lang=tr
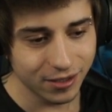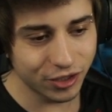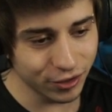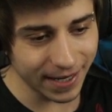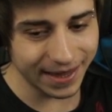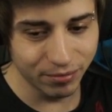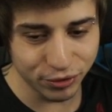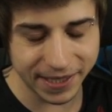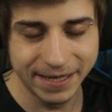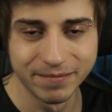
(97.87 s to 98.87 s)
sürekli bu
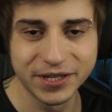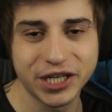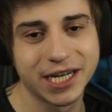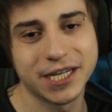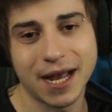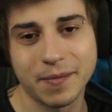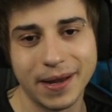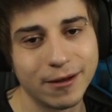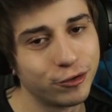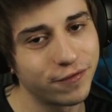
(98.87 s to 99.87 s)
skin mi çıkacak
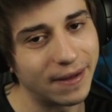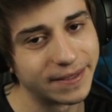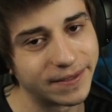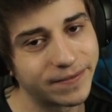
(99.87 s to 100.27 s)
bana lütfen.